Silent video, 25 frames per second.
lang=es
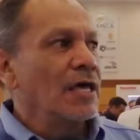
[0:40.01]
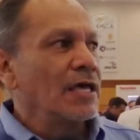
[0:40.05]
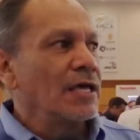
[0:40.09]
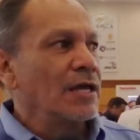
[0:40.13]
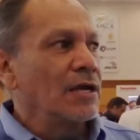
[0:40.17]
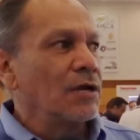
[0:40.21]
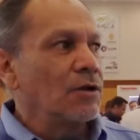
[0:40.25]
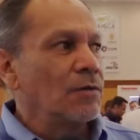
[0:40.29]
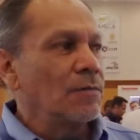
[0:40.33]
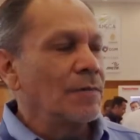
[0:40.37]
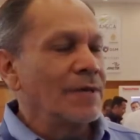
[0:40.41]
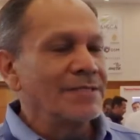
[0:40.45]

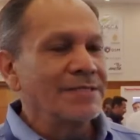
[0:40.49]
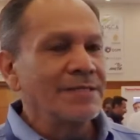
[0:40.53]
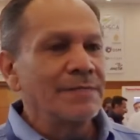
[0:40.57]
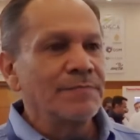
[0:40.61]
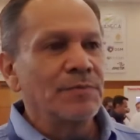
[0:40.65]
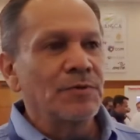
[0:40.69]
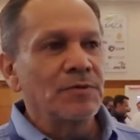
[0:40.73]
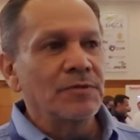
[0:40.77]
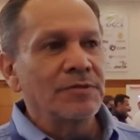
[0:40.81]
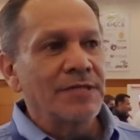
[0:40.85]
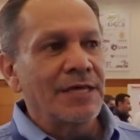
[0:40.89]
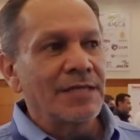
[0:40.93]
y lo más
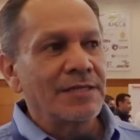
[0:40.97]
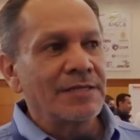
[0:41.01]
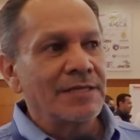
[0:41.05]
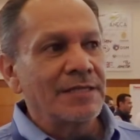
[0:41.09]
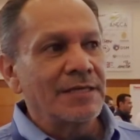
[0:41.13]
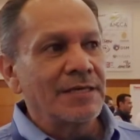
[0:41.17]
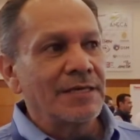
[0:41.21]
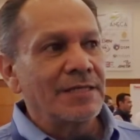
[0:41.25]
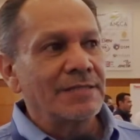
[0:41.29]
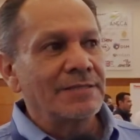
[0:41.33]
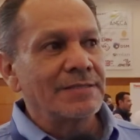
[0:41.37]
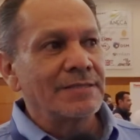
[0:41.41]

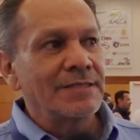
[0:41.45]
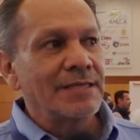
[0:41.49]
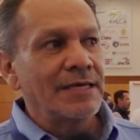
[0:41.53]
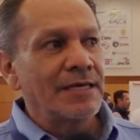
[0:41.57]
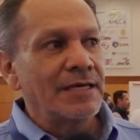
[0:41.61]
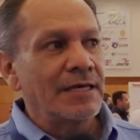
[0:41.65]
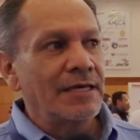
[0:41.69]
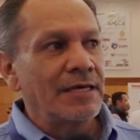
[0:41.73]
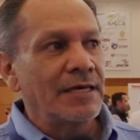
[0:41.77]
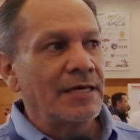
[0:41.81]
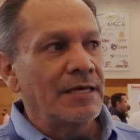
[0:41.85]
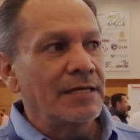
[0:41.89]
importante es
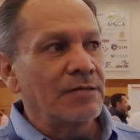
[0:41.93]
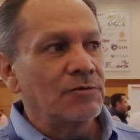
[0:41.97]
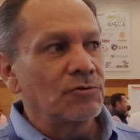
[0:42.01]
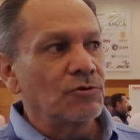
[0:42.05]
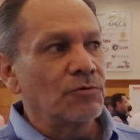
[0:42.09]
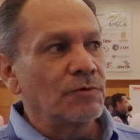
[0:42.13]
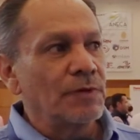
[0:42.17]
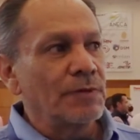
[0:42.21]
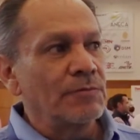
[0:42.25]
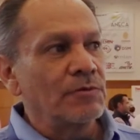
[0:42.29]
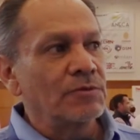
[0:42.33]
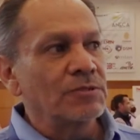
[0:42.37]
que
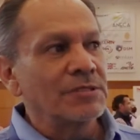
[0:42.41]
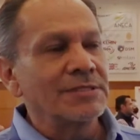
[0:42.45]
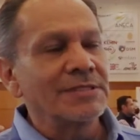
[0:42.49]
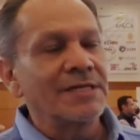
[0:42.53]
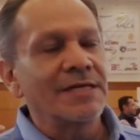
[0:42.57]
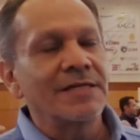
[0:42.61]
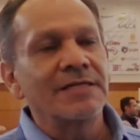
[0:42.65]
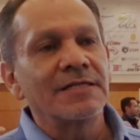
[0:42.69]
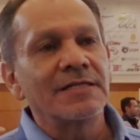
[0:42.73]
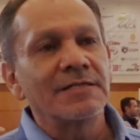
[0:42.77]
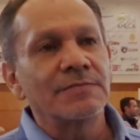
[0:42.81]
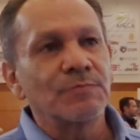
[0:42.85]
tuvimos
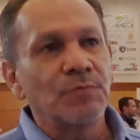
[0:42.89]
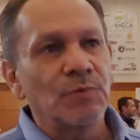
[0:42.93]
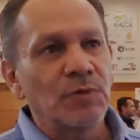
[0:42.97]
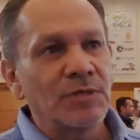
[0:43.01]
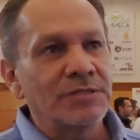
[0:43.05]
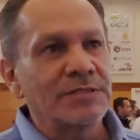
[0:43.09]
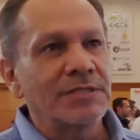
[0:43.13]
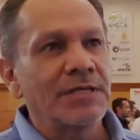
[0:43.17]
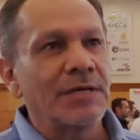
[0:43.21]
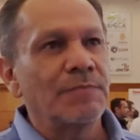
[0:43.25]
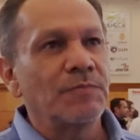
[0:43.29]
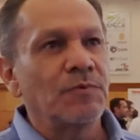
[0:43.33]
esa
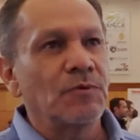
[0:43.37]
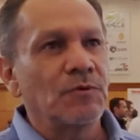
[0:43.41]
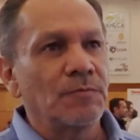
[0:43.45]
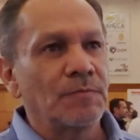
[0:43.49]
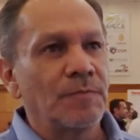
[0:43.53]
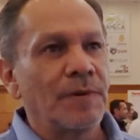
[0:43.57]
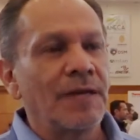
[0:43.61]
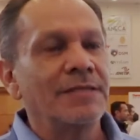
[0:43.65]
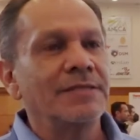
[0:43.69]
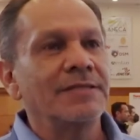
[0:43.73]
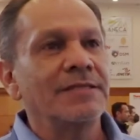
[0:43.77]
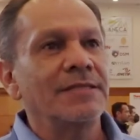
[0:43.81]
respuesta por
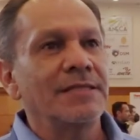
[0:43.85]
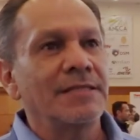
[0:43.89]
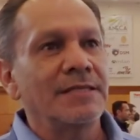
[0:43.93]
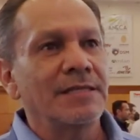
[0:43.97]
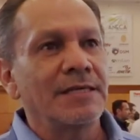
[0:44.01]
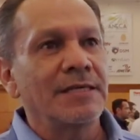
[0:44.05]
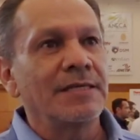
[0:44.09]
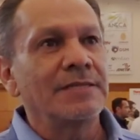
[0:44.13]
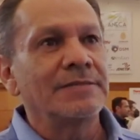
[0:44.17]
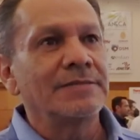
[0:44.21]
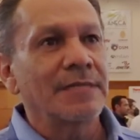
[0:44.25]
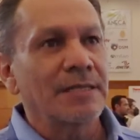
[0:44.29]
parte
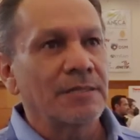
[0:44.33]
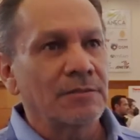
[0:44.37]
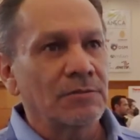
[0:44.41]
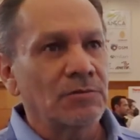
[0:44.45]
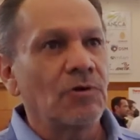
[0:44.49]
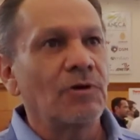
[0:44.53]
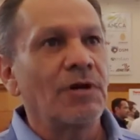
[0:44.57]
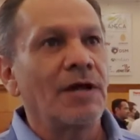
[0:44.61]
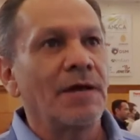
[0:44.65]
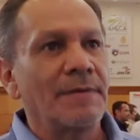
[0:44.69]
del sector